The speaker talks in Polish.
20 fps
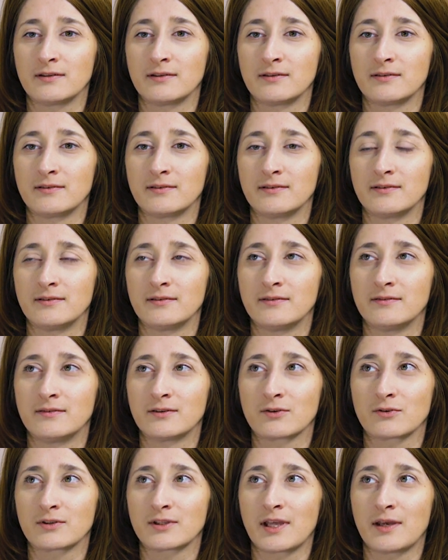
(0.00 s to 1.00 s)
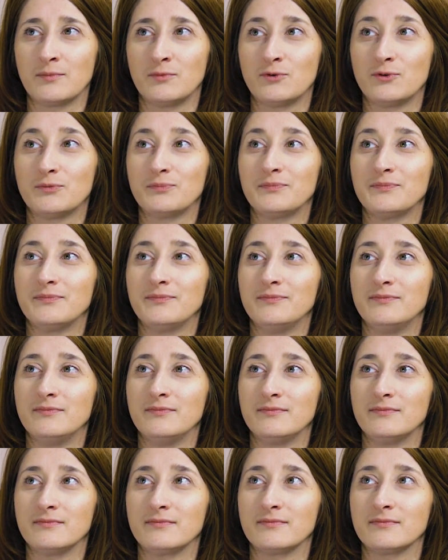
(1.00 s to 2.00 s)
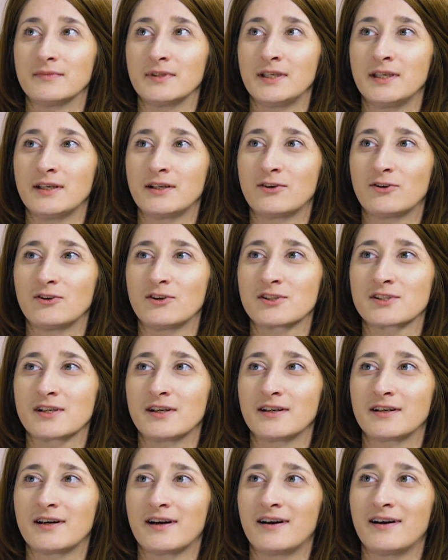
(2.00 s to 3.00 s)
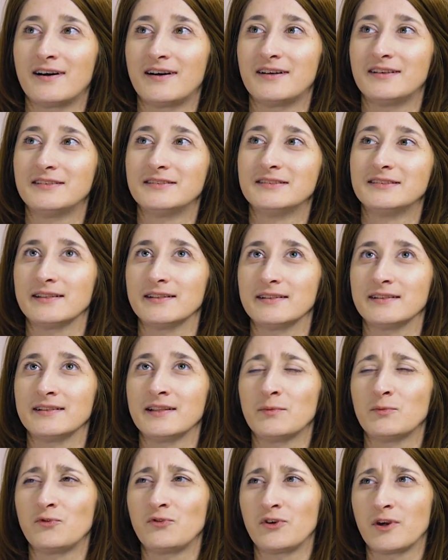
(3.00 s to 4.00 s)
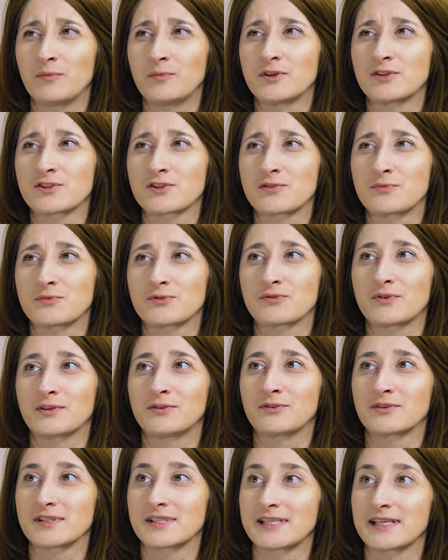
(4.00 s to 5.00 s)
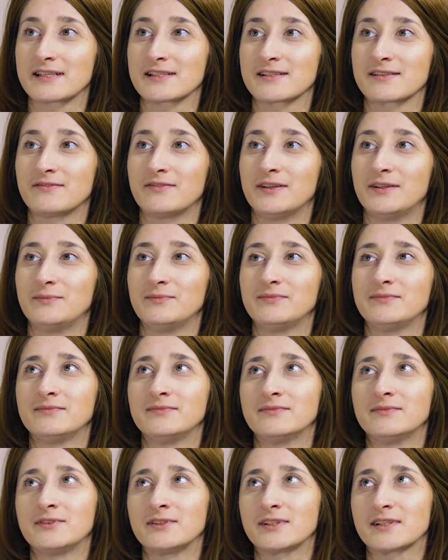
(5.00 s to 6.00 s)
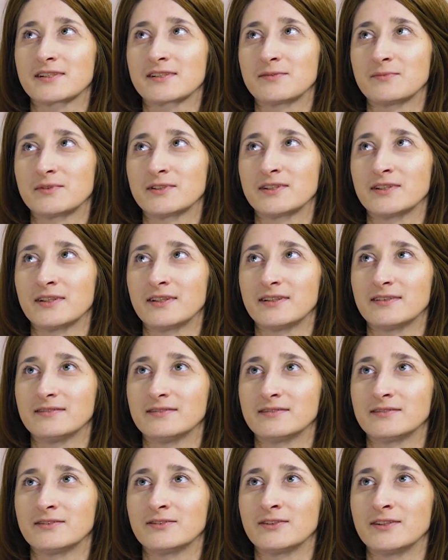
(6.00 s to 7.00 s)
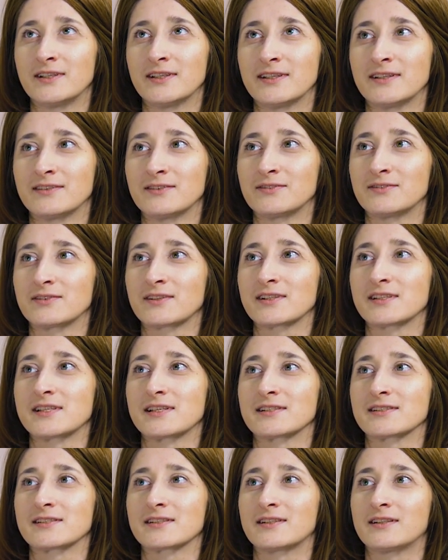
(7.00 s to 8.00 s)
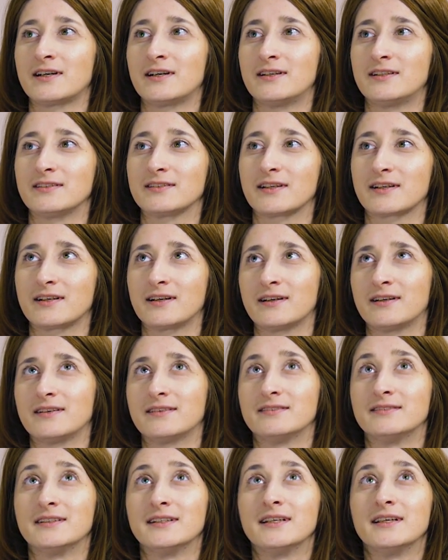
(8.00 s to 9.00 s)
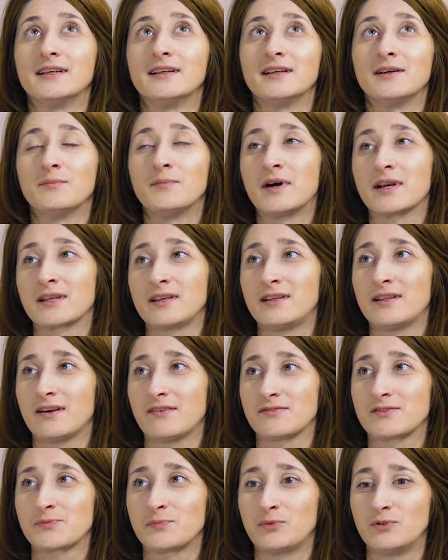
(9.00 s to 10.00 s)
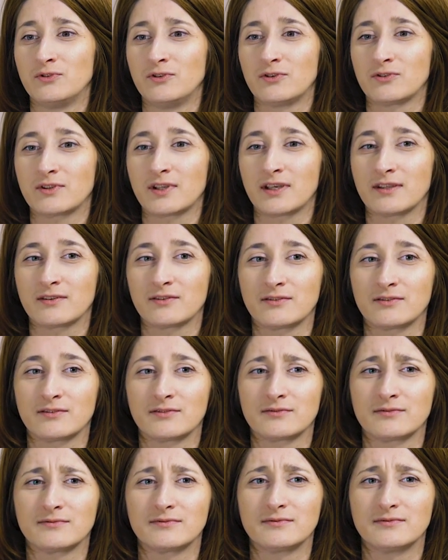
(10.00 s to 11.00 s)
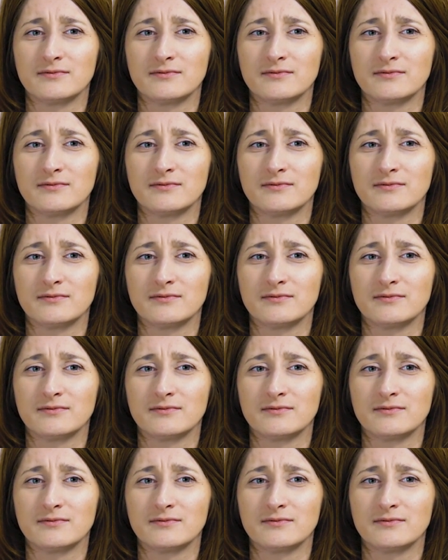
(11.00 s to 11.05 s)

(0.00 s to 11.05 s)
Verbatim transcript: y, rok temu i koleżanka namówiła mnie, żebym przyszła do rycerstwa. No i tak sam się, no nie, no rycerska taka maryjna wspólnota to,